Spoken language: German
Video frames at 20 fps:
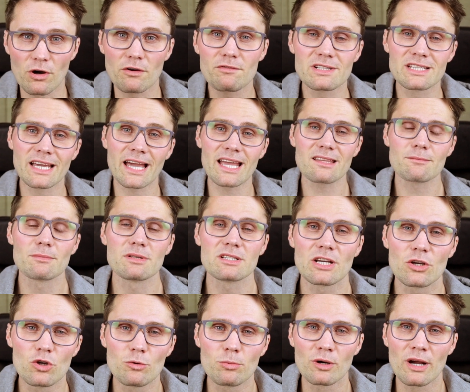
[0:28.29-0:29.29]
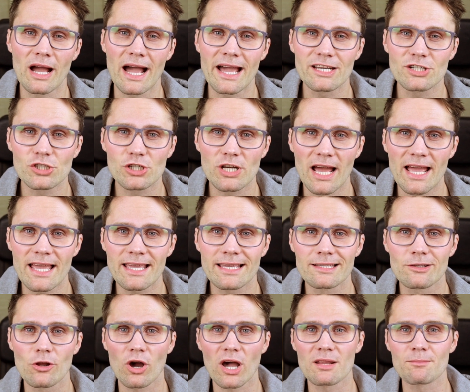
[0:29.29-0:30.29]
Bevor wir direkt mit der Übung
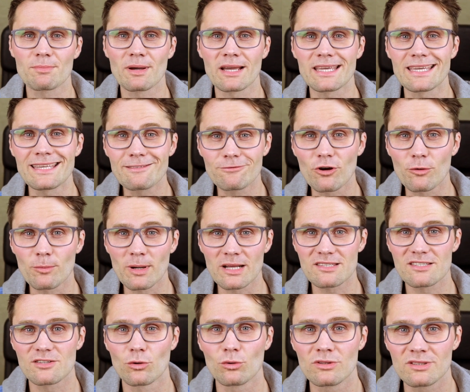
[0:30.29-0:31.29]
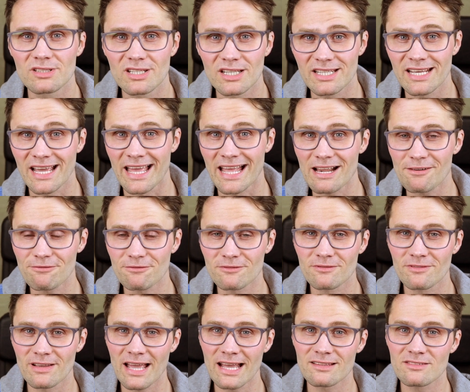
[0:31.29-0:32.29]
einsteigen, noch ein paar Informationen, die dir
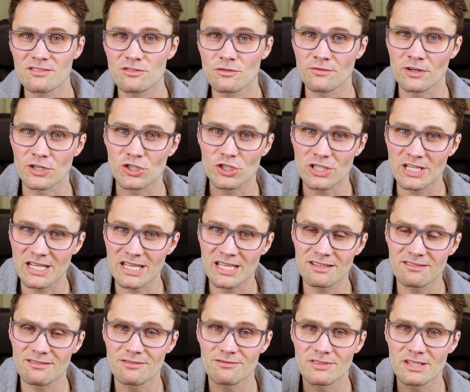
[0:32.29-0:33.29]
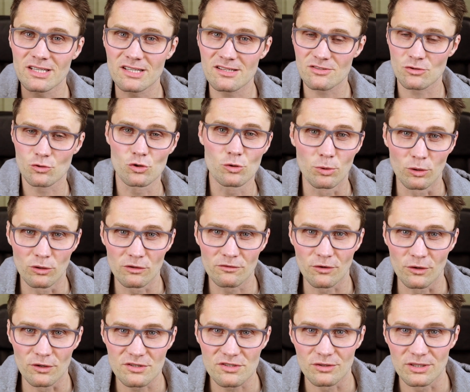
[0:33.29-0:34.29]
helfen werden zu verstehen, wie diese Übung
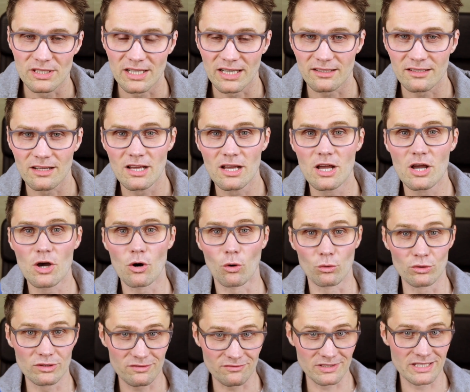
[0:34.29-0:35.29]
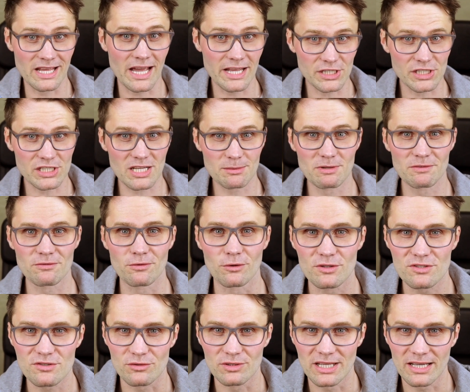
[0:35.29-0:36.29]
funktioniert und wie deine Stimme
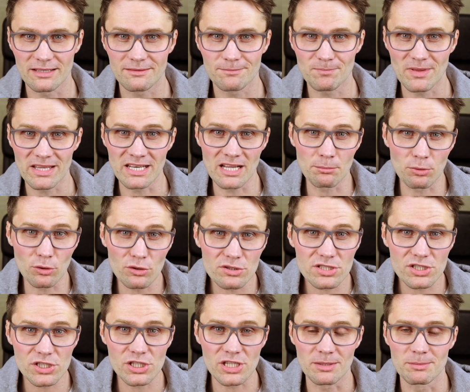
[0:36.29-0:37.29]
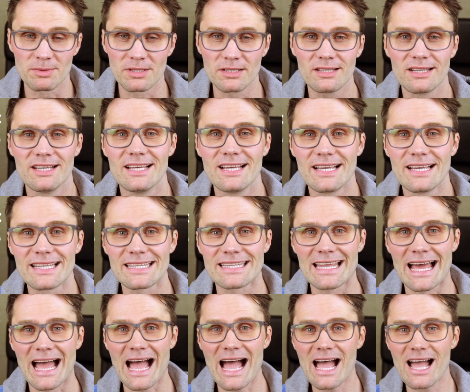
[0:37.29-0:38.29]
funktioniert. In der Bruststimme,
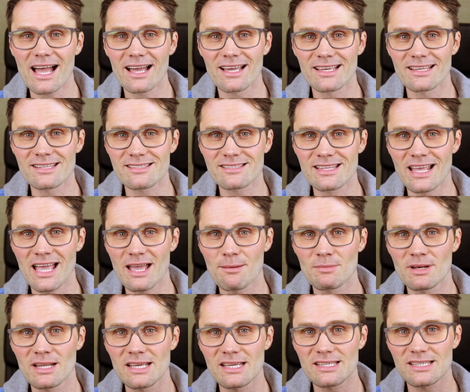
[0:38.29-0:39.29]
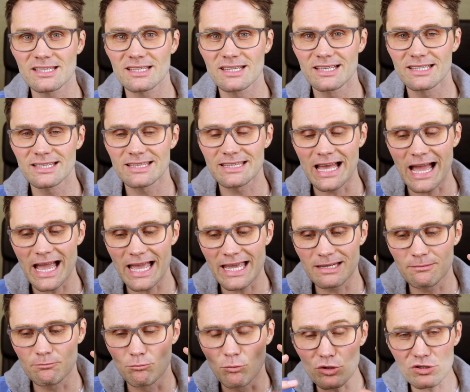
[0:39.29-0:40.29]
da ist nämlich
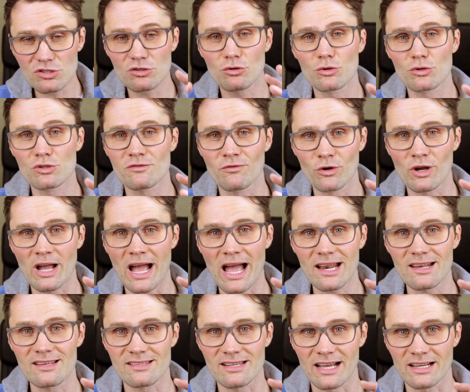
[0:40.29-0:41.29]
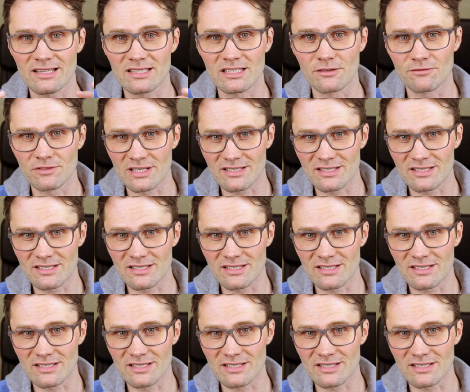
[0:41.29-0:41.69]
dein Musculus vocalis aktiv.